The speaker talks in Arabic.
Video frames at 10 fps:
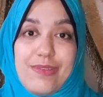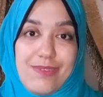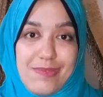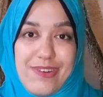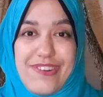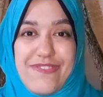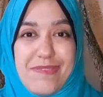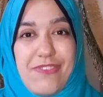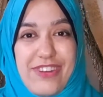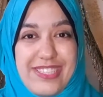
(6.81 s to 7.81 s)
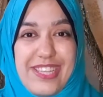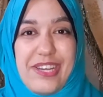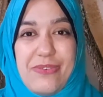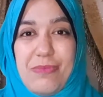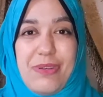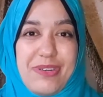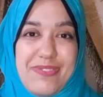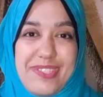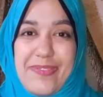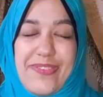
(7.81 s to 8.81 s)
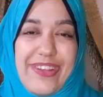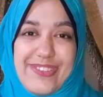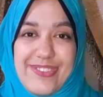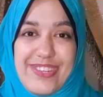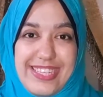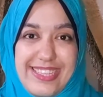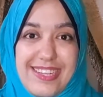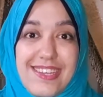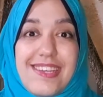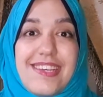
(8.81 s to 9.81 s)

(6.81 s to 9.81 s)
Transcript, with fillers: كل مره بقراها فيها بفرح زي اول مره بالظبط وحشتني جدا